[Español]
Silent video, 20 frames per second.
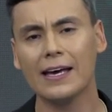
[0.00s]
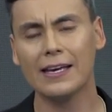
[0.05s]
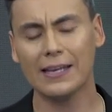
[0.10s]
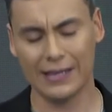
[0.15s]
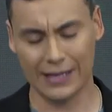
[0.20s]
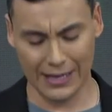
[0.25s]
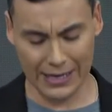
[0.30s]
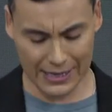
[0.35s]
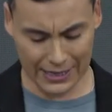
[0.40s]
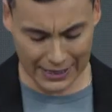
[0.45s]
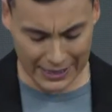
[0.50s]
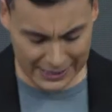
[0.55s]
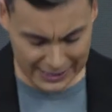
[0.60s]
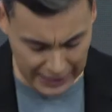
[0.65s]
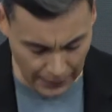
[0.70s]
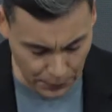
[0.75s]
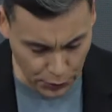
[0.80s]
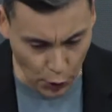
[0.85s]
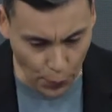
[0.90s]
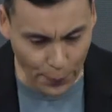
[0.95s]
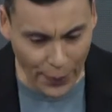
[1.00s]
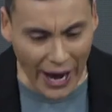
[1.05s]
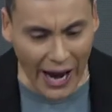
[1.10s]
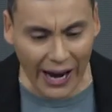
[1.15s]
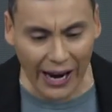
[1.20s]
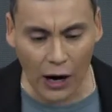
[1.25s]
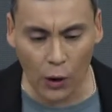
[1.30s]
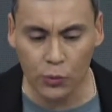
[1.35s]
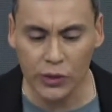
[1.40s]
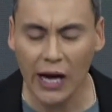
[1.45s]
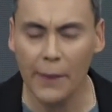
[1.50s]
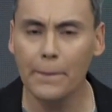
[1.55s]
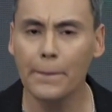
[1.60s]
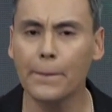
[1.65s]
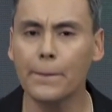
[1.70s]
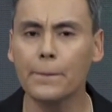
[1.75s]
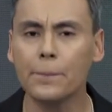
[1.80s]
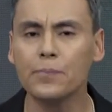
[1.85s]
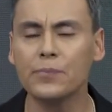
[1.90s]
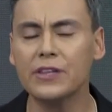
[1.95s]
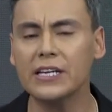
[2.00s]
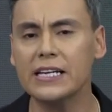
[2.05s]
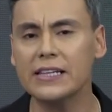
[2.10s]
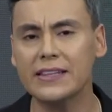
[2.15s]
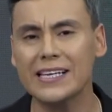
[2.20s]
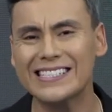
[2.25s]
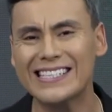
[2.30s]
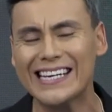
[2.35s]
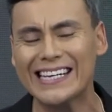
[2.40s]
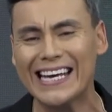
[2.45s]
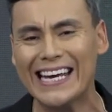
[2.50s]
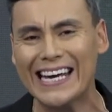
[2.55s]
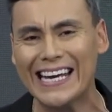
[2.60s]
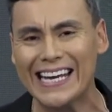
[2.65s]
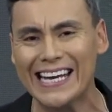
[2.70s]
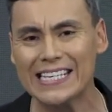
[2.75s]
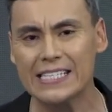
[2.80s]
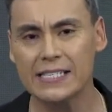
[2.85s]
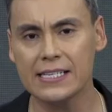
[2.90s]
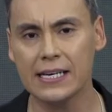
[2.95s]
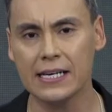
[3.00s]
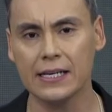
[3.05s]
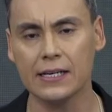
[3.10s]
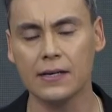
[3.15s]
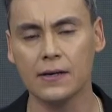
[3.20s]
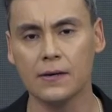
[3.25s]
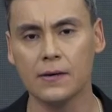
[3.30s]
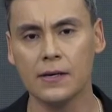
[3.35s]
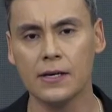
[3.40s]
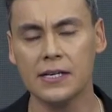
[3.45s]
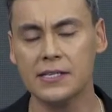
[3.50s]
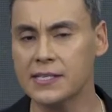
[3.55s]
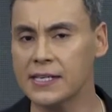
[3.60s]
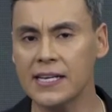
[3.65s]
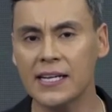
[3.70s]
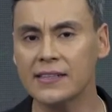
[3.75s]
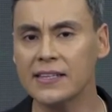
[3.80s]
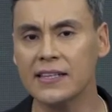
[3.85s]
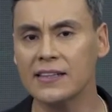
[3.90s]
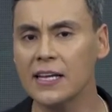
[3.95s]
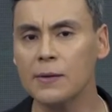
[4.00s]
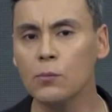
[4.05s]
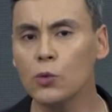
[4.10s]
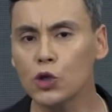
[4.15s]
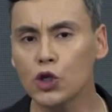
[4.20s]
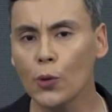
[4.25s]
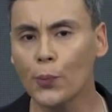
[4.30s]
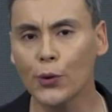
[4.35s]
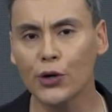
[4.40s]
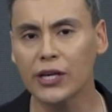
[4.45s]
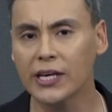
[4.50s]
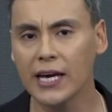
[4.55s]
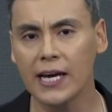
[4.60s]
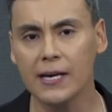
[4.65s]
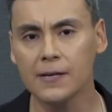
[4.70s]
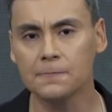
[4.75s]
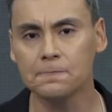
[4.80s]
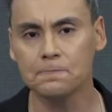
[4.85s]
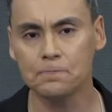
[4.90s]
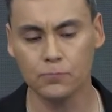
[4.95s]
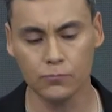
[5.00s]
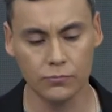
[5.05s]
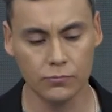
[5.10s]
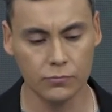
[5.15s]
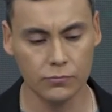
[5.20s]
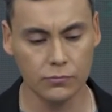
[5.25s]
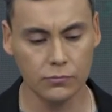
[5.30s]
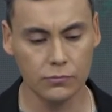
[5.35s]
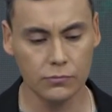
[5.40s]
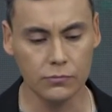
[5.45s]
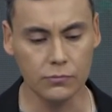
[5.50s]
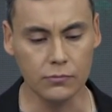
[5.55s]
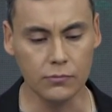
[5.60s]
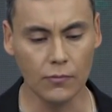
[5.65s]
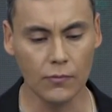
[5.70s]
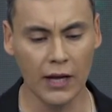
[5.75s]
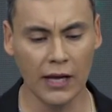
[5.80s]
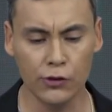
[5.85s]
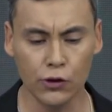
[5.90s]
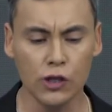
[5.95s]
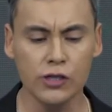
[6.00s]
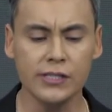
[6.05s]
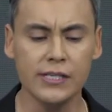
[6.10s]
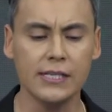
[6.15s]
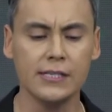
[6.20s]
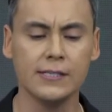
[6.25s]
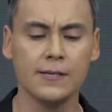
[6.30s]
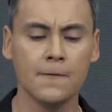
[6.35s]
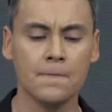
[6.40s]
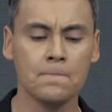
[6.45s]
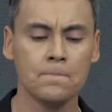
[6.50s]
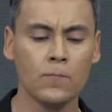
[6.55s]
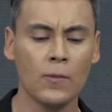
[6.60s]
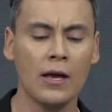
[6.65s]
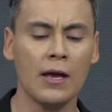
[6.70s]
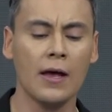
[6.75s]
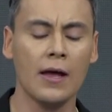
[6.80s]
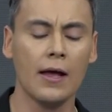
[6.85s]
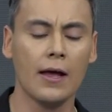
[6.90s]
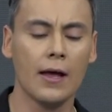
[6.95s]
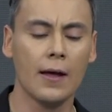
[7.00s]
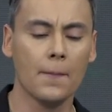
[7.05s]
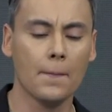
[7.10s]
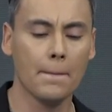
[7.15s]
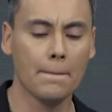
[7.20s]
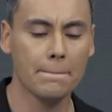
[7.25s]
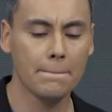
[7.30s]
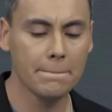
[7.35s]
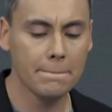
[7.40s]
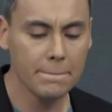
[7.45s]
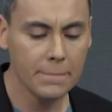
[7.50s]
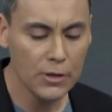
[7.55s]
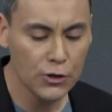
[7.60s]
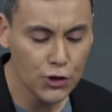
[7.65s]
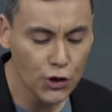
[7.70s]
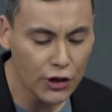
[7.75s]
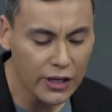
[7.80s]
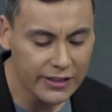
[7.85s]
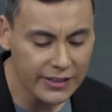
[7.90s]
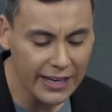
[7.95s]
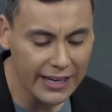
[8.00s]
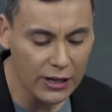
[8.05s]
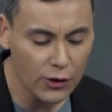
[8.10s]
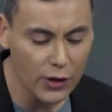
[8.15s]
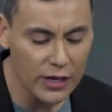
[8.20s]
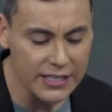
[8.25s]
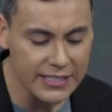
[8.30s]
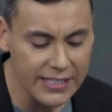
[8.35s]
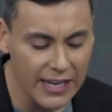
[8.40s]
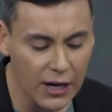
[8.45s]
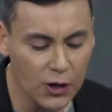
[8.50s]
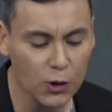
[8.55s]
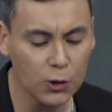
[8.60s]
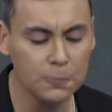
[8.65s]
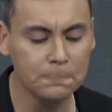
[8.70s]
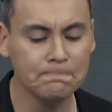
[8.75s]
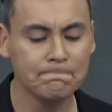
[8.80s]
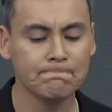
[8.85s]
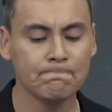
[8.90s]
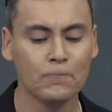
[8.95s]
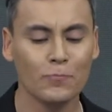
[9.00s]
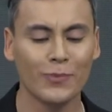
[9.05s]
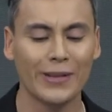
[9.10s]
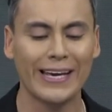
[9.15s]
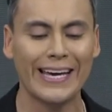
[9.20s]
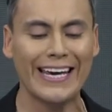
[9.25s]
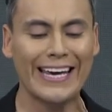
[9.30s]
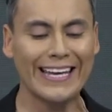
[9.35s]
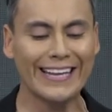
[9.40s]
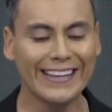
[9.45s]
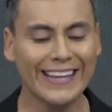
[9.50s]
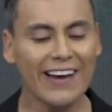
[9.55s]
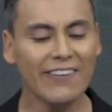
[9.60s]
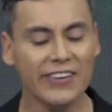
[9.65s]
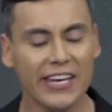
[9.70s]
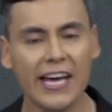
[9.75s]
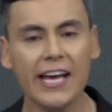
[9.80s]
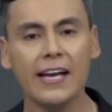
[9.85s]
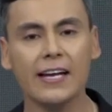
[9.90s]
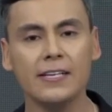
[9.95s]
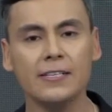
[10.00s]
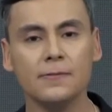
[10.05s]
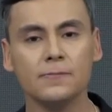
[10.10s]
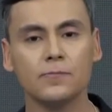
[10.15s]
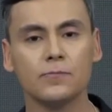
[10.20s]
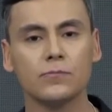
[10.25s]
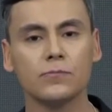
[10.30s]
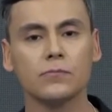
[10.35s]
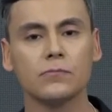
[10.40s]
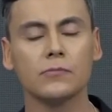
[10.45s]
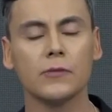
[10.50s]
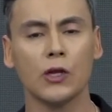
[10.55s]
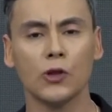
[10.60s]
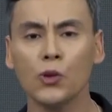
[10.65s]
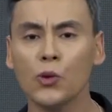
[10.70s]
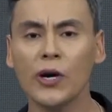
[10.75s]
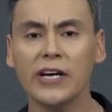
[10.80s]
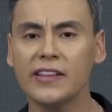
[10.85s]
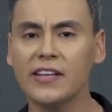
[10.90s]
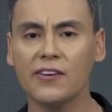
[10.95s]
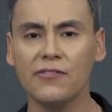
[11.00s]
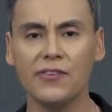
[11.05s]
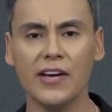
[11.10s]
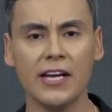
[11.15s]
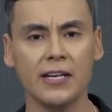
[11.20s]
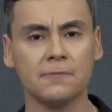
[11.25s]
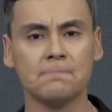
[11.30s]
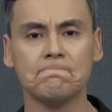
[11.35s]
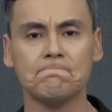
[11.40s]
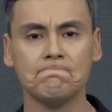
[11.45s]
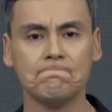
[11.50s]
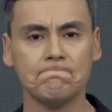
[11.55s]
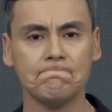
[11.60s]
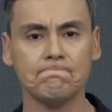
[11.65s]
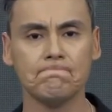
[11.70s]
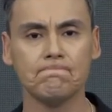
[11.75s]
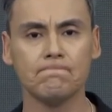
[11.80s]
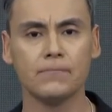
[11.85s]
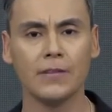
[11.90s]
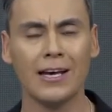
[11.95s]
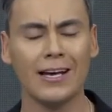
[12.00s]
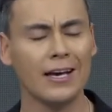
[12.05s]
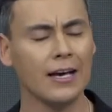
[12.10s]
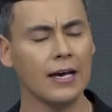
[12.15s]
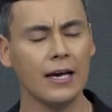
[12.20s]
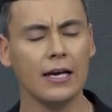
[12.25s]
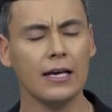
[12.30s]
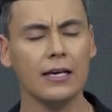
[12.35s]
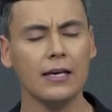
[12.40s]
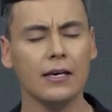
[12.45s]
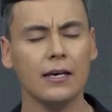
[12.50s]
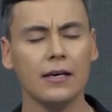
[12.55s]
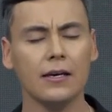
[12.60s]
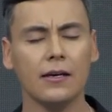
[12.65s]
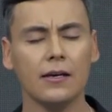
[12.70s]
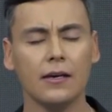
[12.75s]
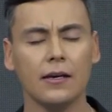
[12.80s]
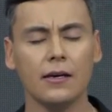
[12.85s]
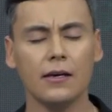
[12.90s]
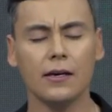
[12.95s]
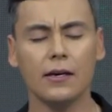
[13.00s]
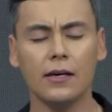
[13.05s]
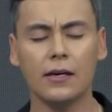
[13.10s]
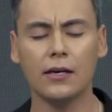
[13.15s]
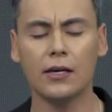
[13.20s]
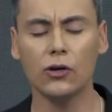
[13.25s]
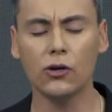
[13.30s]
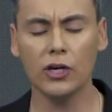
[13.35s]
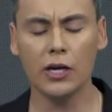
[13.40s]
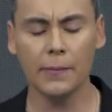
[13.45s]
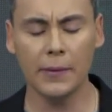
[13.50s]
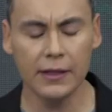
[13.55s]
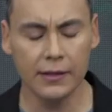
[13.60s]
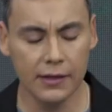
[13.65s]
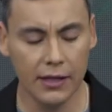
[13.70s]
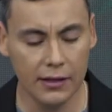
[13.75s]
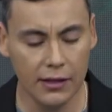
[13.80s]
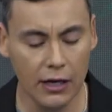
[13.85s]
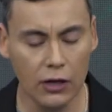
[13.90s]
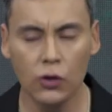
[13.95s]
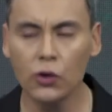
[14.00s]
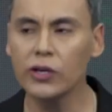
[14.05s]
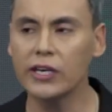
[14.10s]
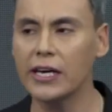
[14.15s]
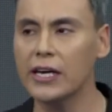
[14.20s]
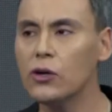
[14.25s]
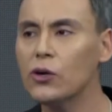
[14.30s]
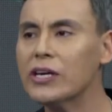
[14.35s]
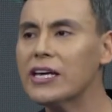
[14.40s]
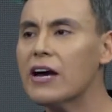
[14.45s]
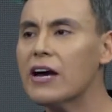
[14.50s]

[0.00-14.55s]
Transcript: que, se propaga, una tristeza que crece, sin entender mucho por qué. Entonces, yo te quiero decir algo. Está bien no estar bien. Y, y quiero que me entiendas, no quiero que